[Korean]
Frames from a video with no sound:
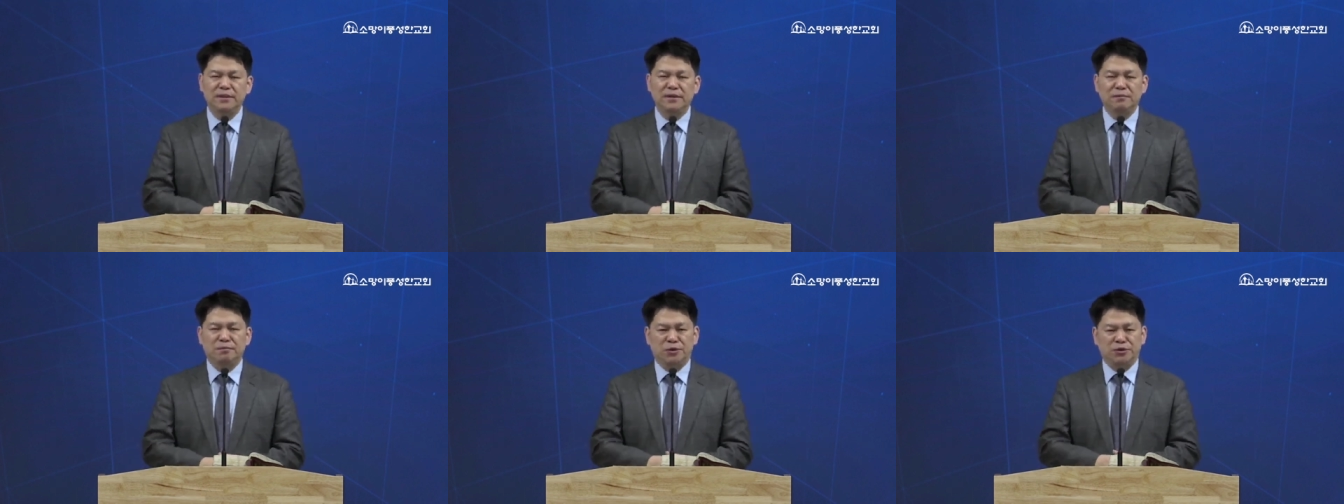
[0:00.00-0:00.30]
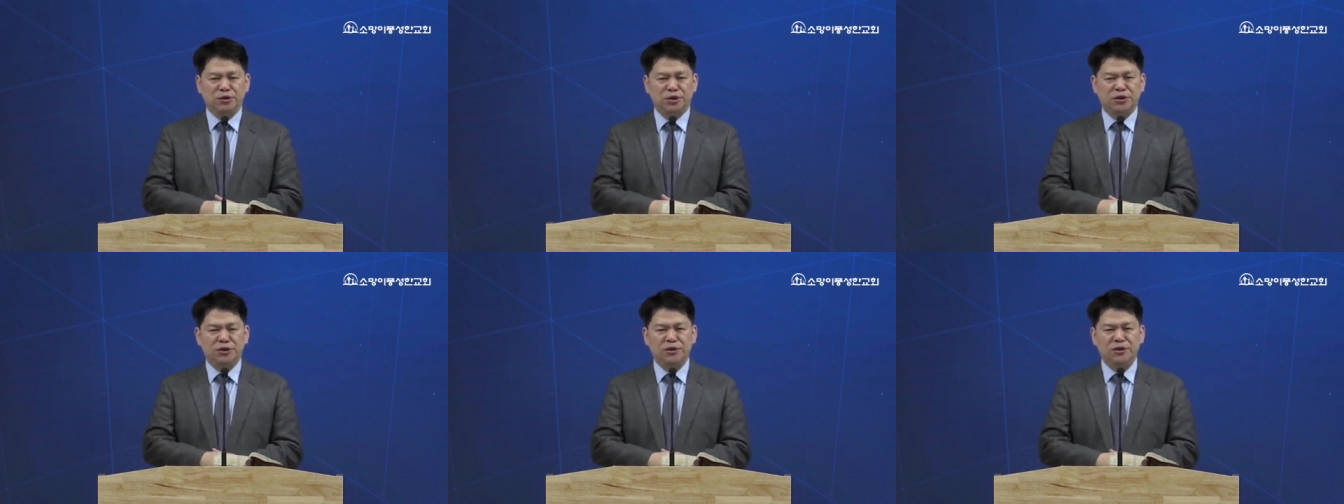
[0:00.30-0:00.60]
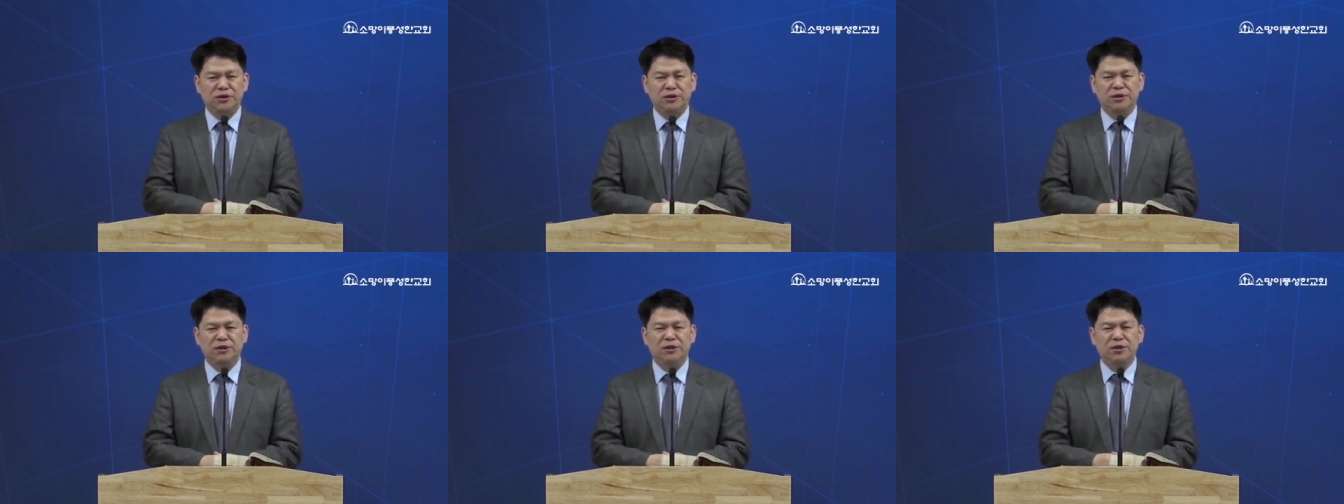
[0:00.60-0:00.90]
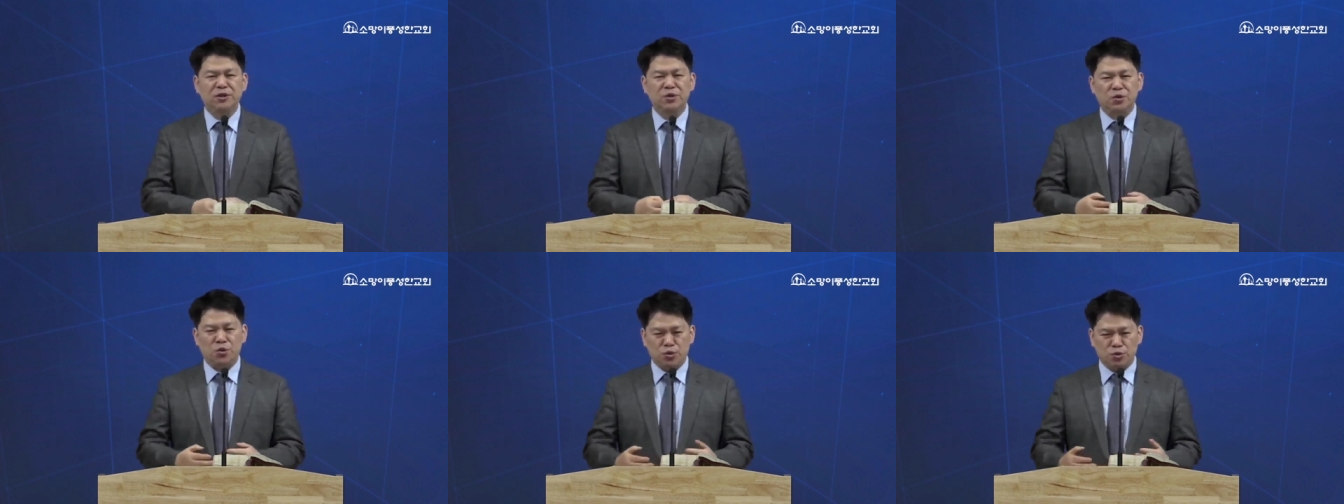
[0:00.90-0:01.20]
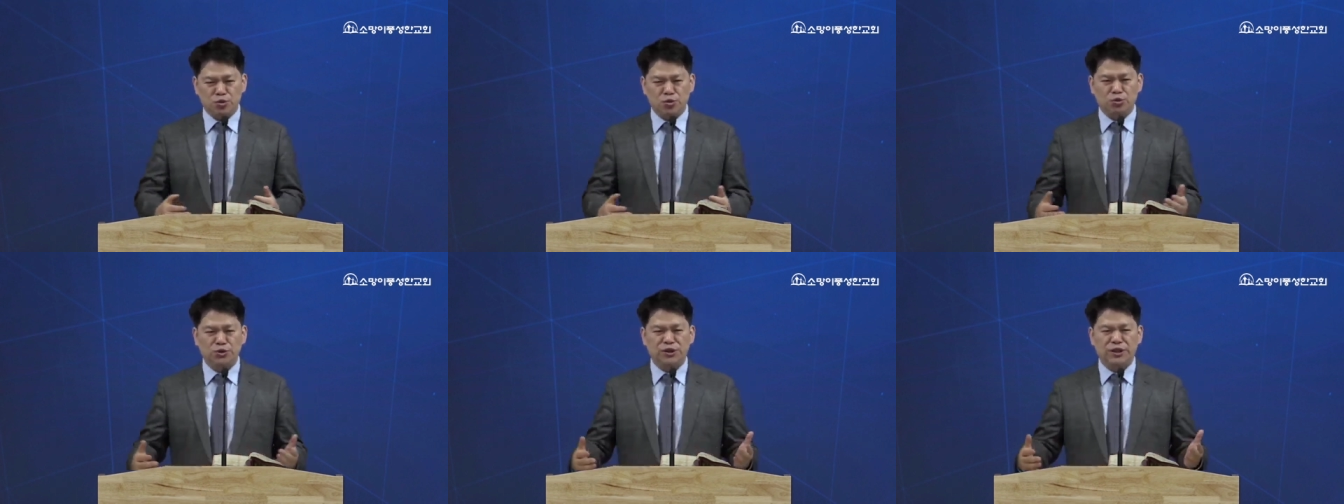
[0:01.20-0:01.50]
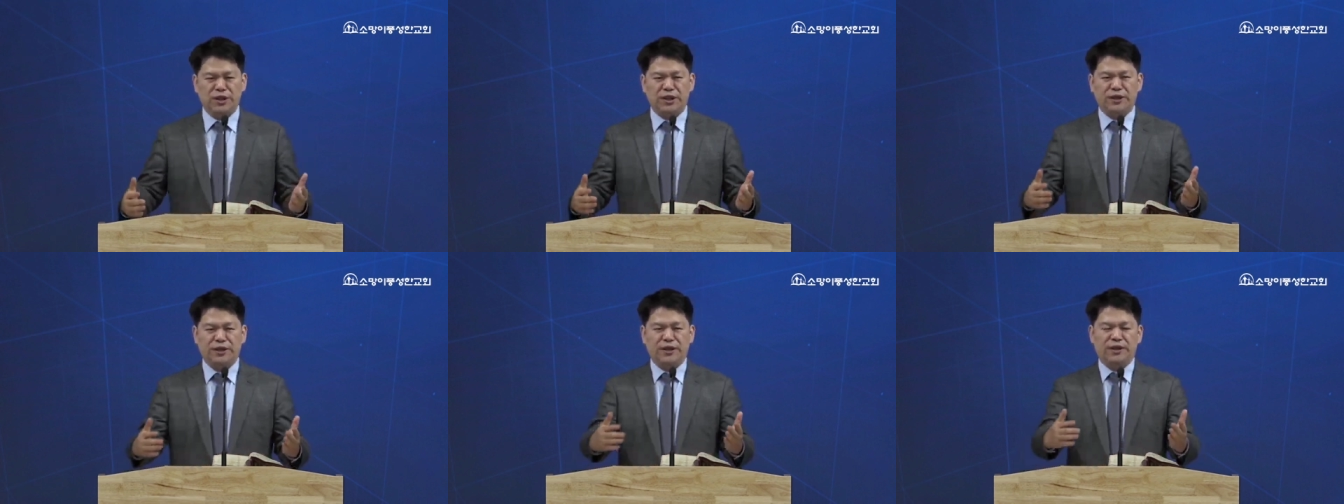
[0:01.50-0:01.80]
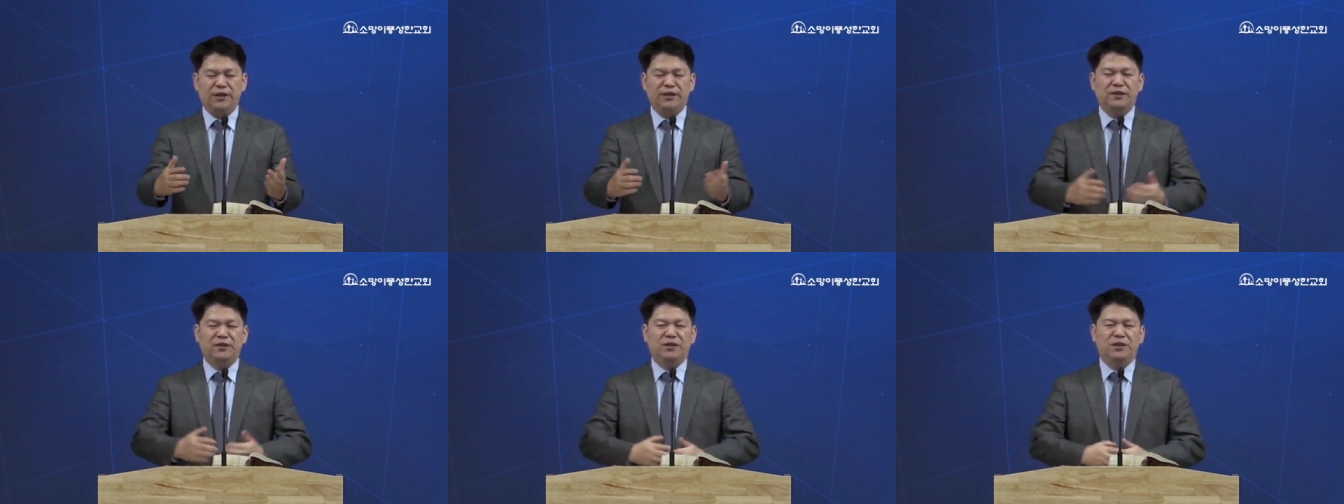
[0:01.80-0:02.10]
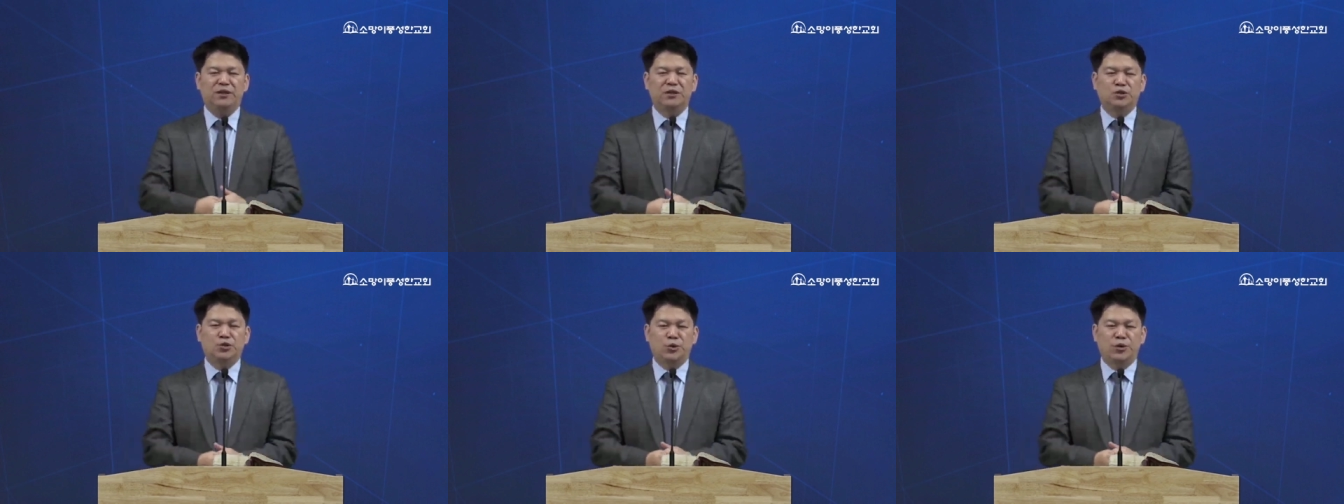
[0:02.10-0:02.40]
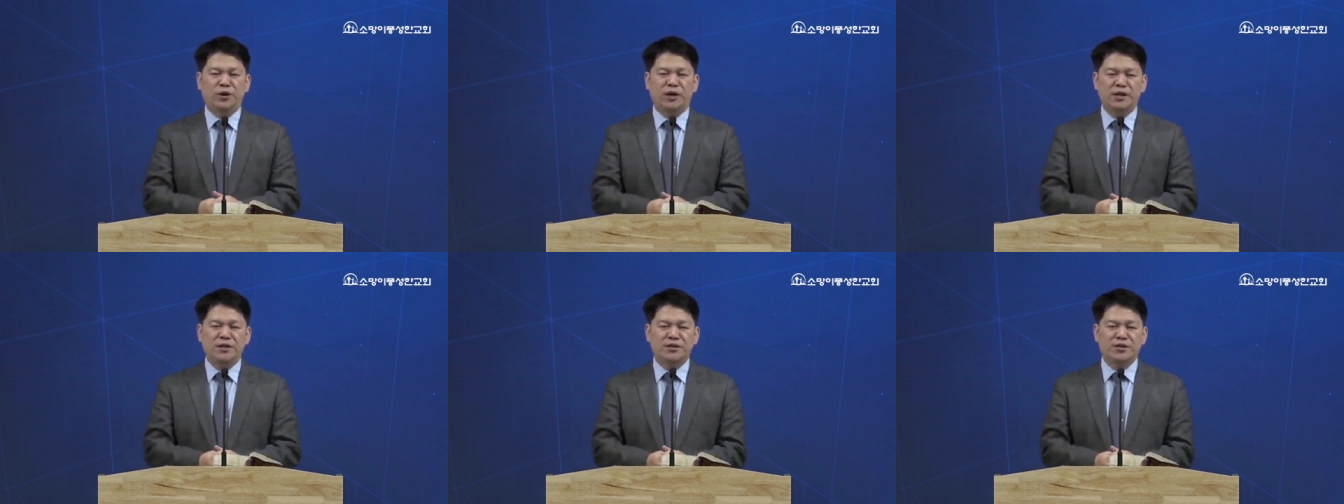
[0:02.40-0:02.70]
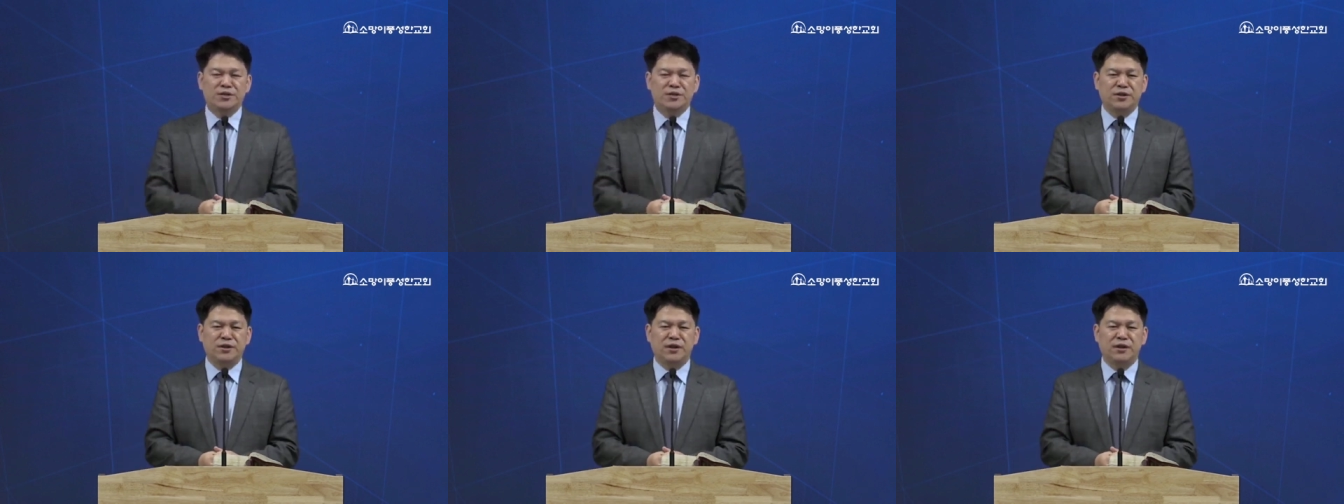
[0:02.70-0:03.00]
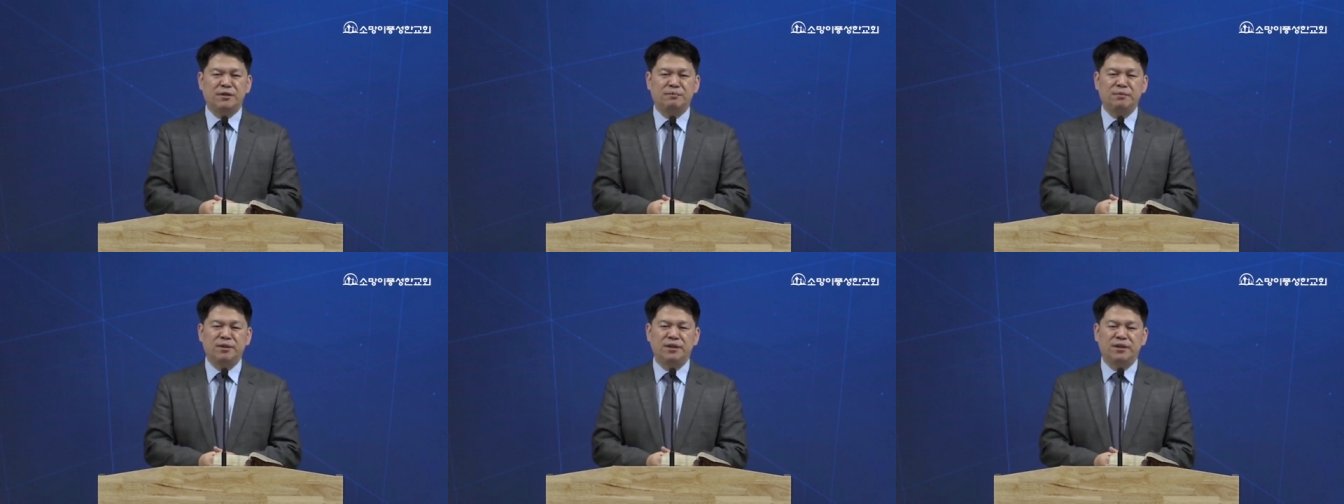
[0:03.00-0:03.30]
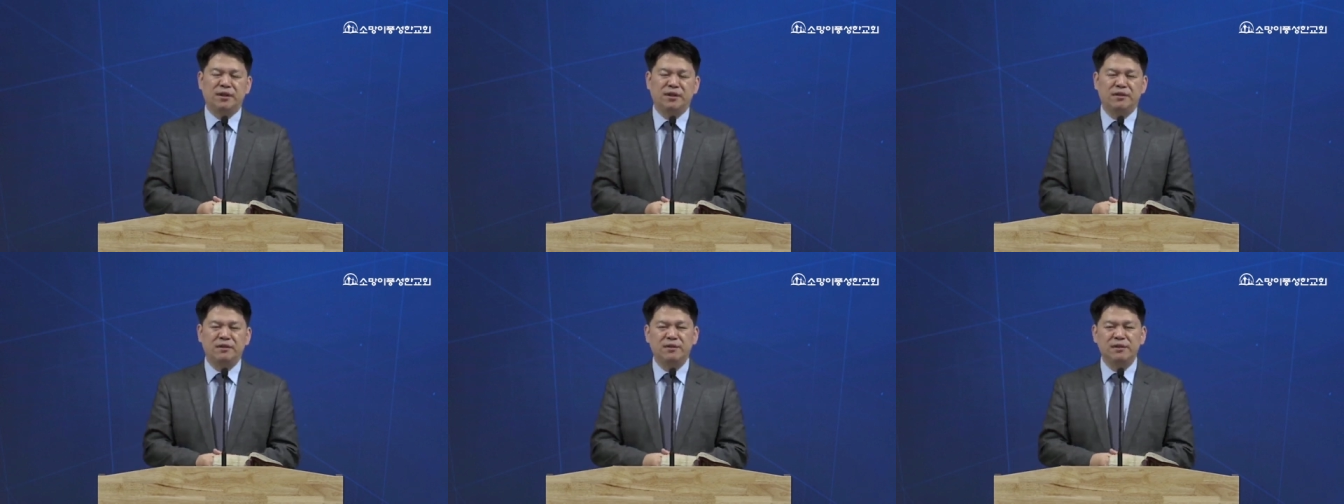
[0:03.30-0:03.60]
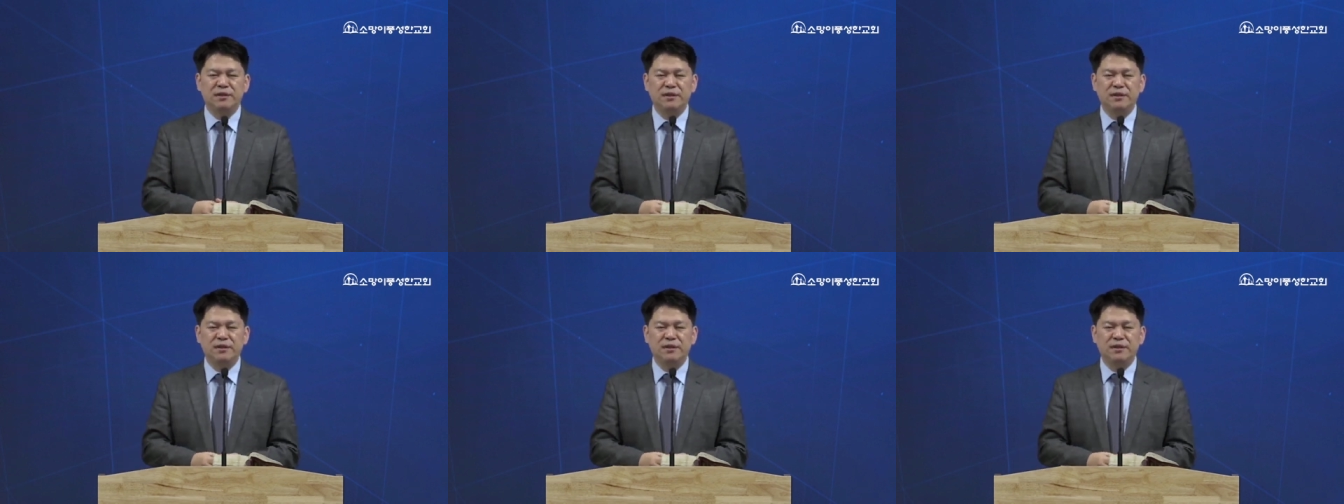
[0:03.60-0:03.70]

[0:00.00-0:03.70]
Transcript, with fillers: 먼저는 공동체 안에 죄가 있어서는 안 됩니다.